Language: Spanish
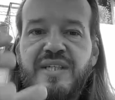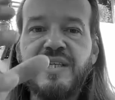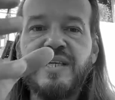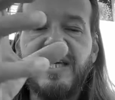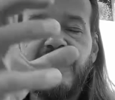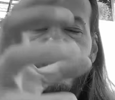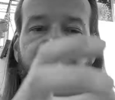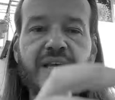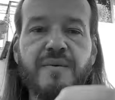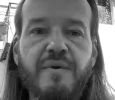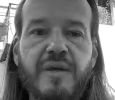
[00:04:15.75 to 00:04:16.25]

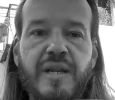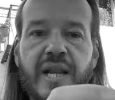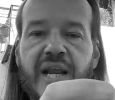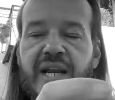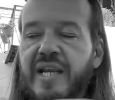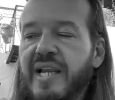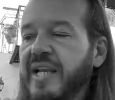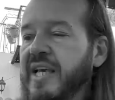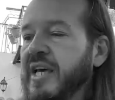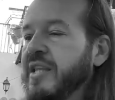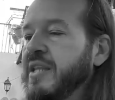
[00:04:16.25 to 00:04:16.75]
quítame la
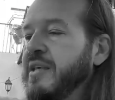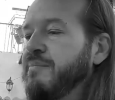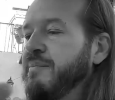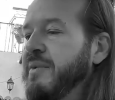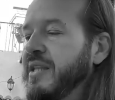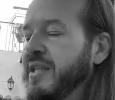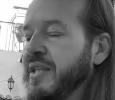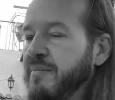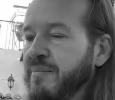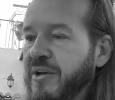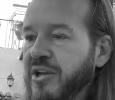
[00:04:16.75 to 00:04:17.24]
realidad y
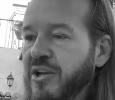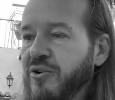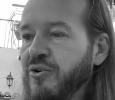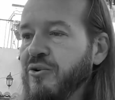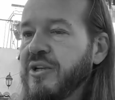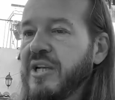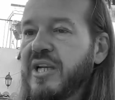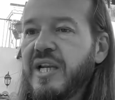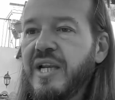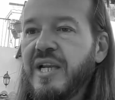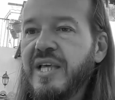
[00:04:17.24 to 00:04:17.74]
méteme en
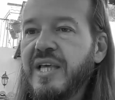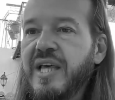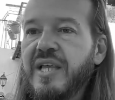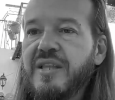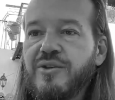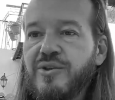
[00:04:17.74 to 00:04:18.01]
otra realidad.